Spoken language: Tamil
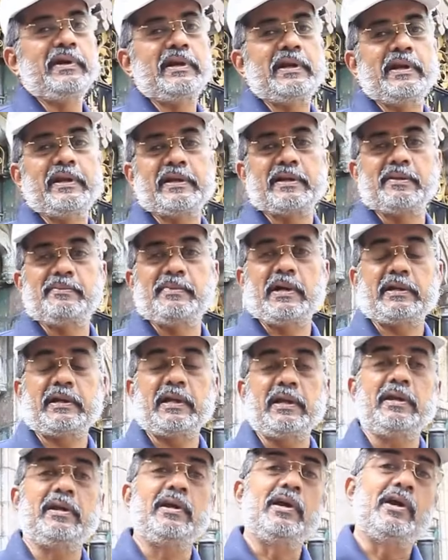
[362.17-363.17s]
வீட்டில் இருக்க
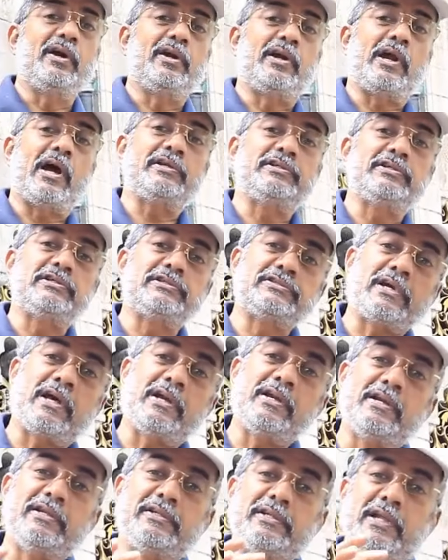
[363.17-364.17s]
மாட்டேன்
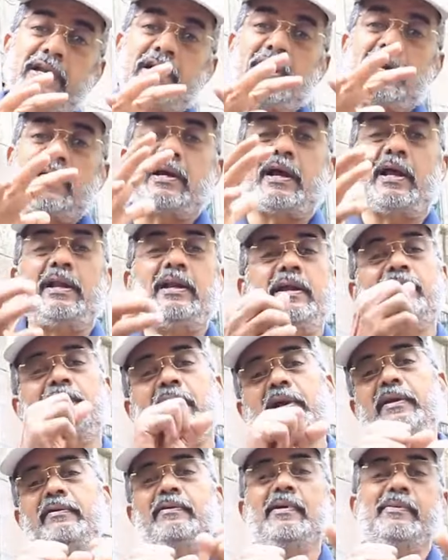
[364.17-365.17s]
ராஜஸ்தான்லேருந்தே நான் கல்லை
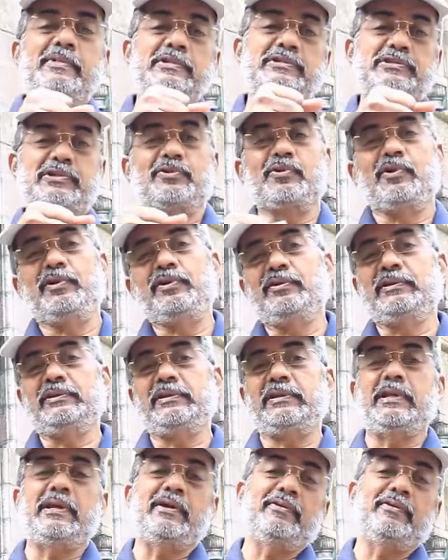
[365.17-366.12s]
வடிவமைச்சு கொண்டு வந்துட்டு